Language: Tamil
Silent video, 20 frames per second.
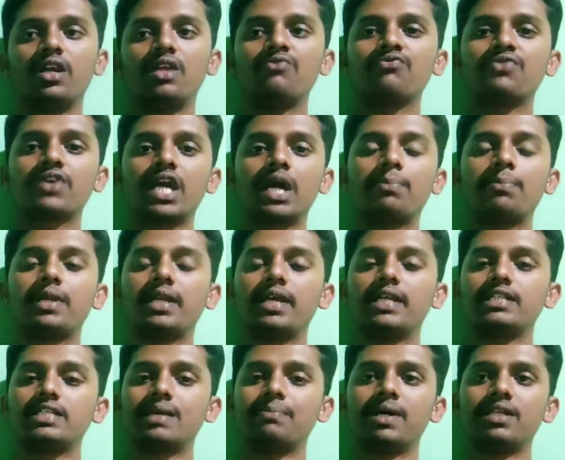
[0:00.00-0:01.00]
இந்த லிம்ஃப்
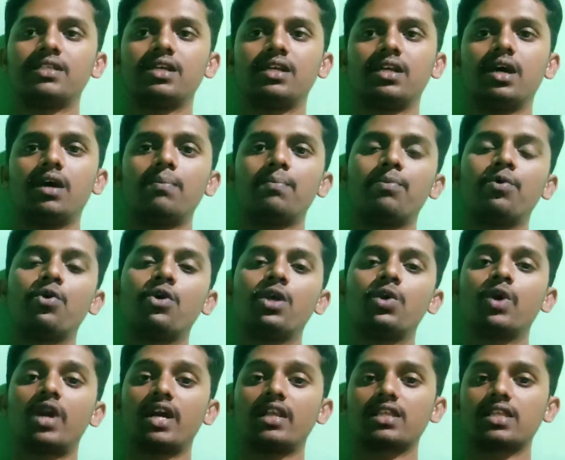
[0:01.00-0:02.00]
கேப்பிலரிஸ்லாம் பார்த்திங்கன்னா
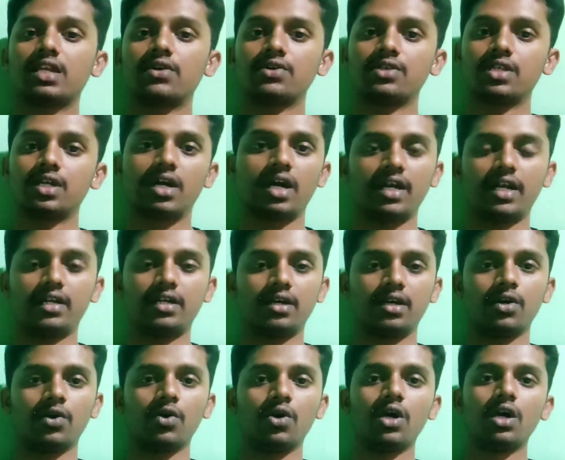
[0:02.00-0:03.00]
போய் ஒரு இடத்துல வந்து
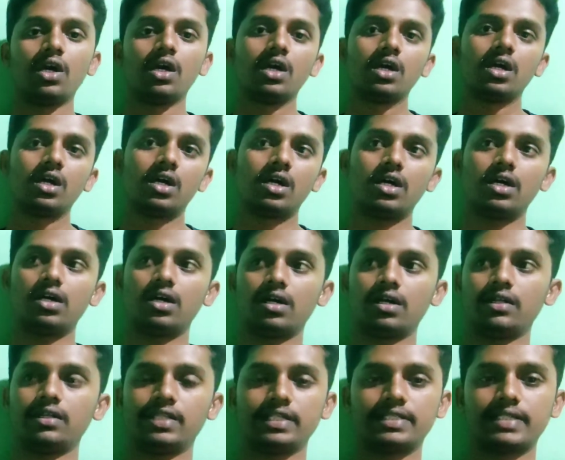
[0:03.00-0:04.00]
கனெக்ட் ஆகும்
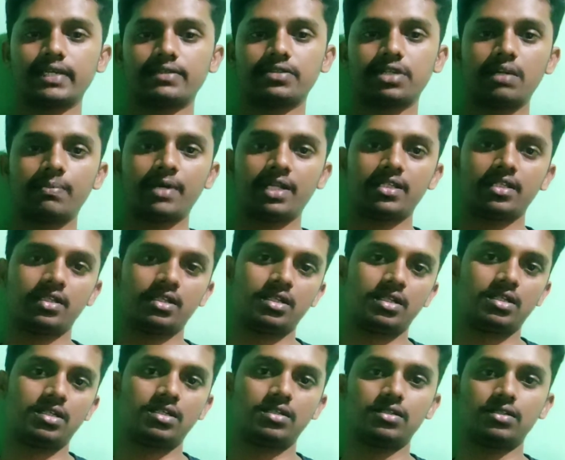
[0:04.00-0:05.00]
இந்த ஸ்ட்ரக்சரில்
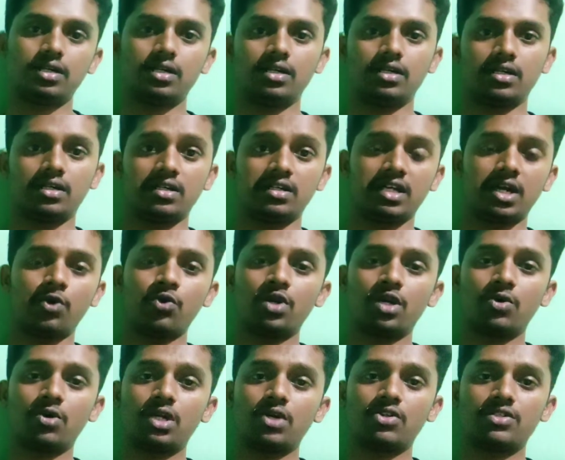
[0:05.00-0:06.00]
பார்த்திங்கன்னா
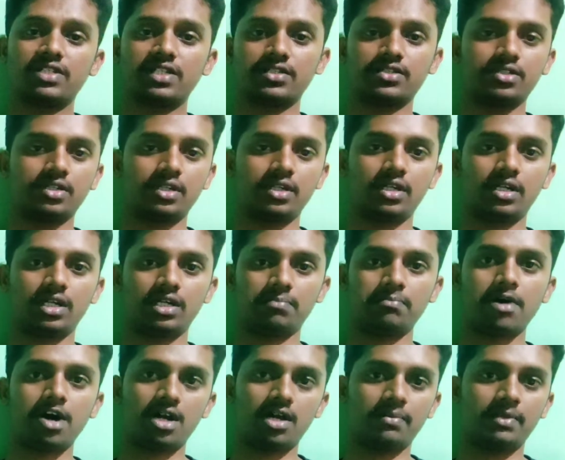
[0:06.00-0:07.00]
ரவுண்ட் ரவுண்டாக ஒரு ஸ்ட்ரக்சர் இருக்கா
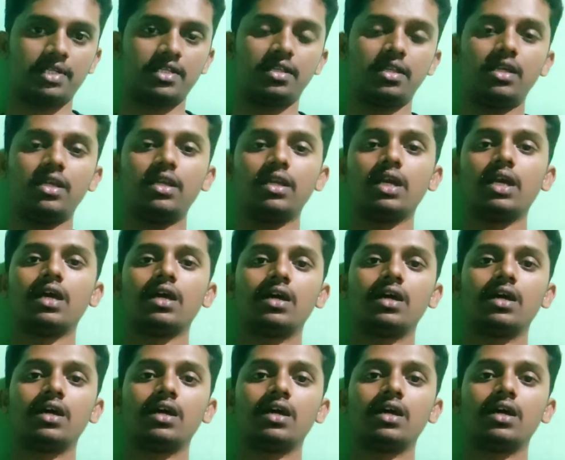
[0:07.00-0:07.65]
பால் மாதிரி